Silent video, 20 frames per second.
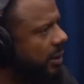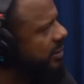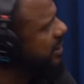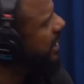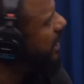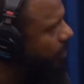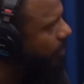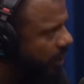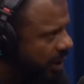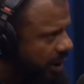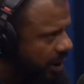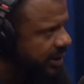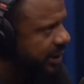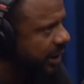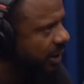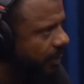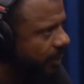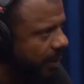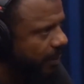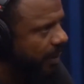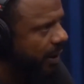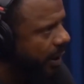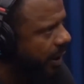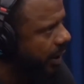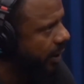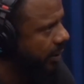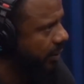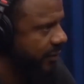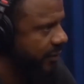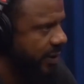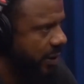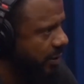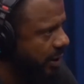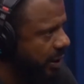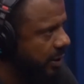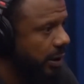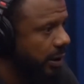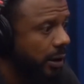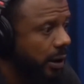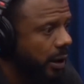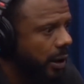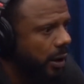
Sem é hipocrisia que o papo é reto, velho. Olha só.